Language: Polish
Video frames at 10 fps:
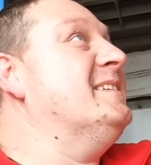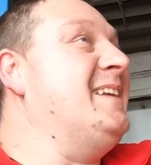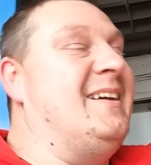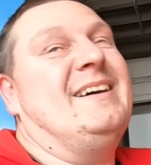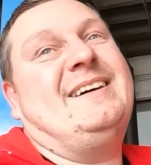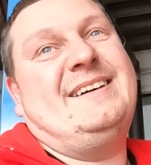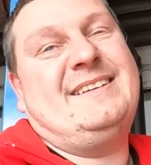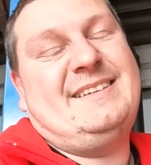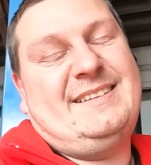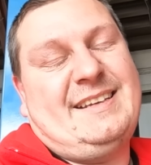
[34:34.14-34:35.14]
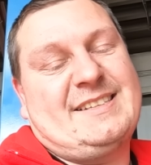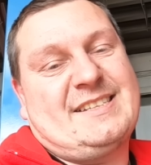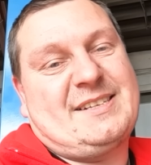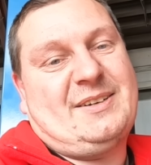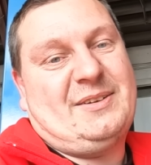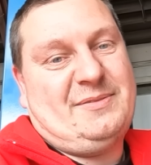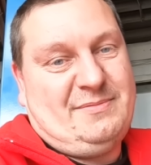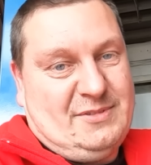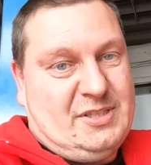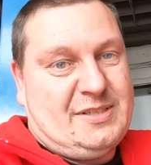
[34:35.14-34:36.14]
No, także co?
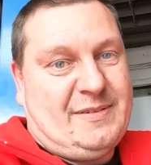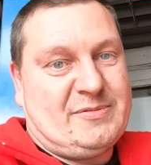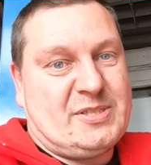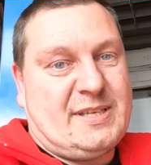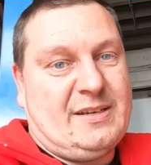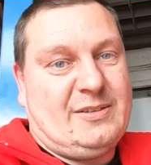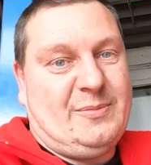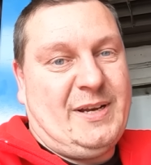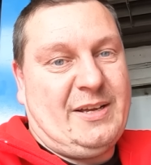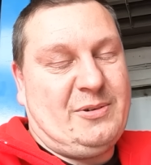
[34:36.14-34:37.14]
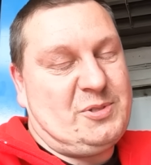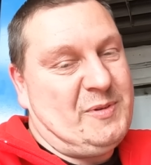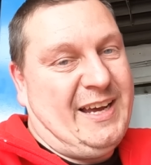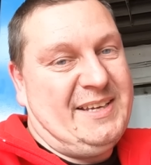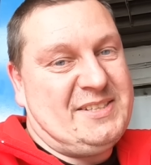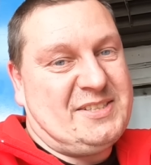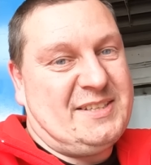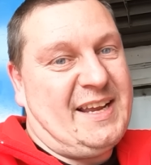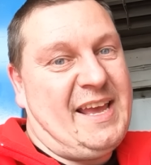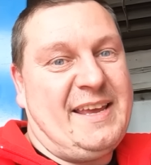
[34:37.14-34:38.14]
Życzę Wam wszystkiego dobrego, uśmiechajcie się
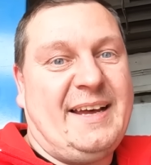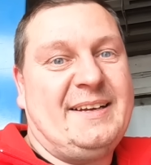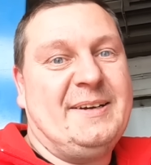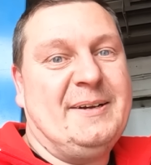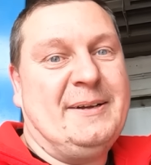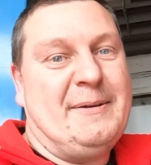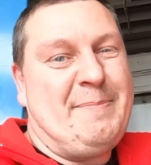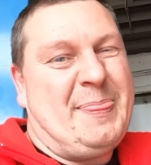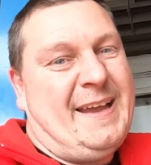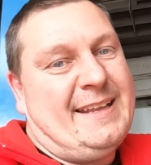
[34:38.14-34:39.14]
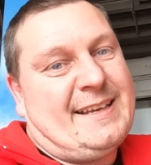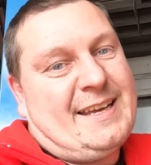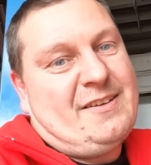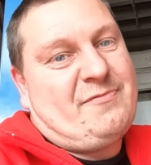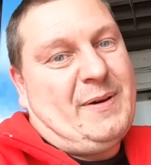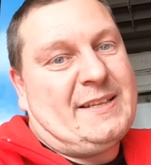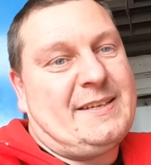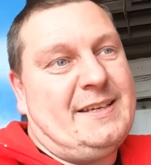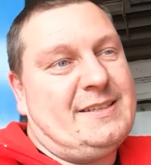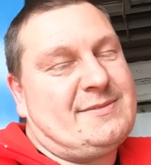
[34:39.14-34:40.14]
tak jak ja. A takie
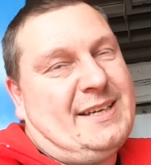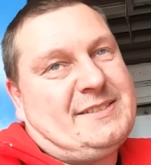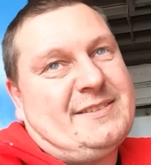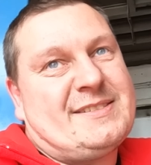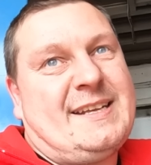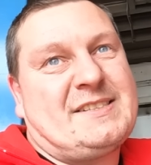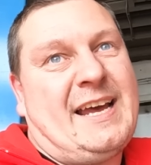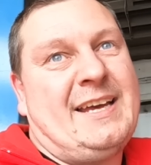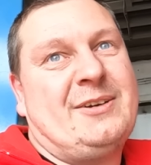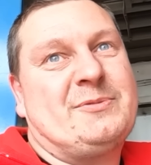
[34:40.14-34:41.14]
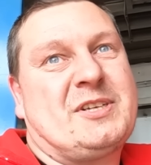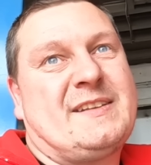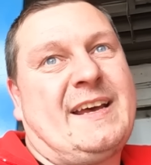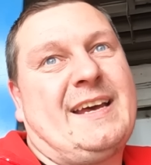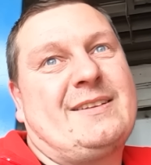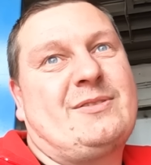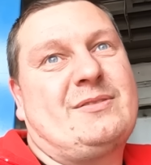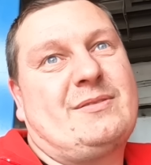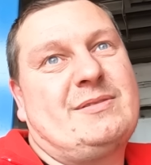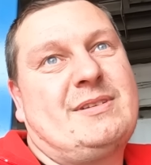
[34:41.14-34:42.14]
wpadki, słuchajcie, no zdarzają się, tak,
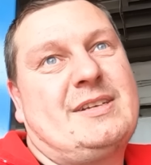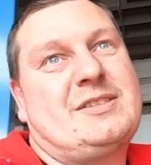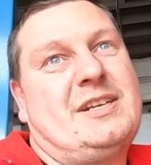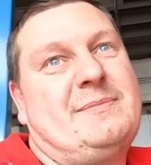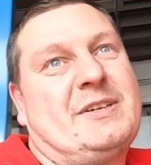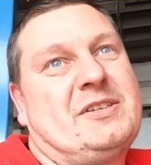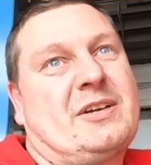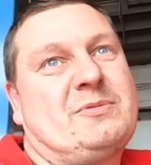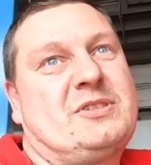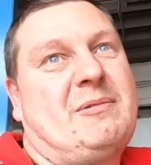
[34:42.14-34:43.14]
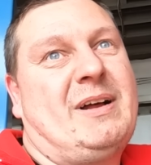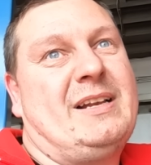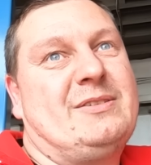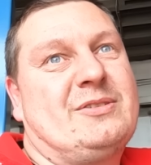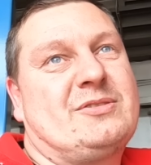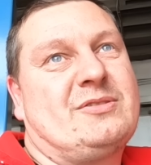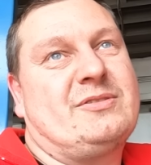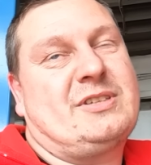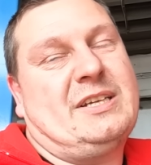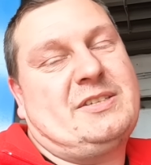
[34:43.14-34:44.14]
no jeżeli ma się jakąś działalność, to
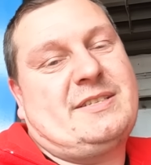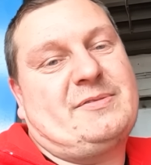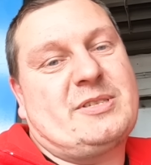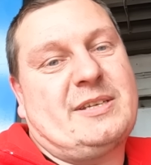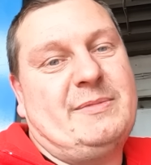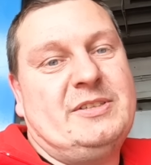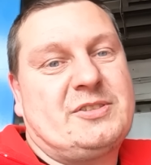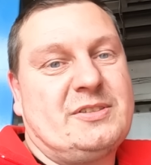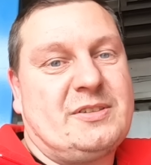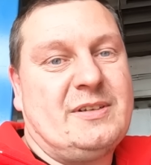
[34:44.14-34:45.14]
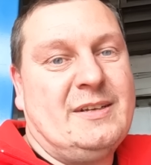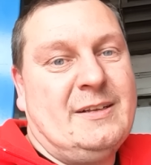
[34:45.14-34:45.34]
trzeba się ze wszystkim liczyć.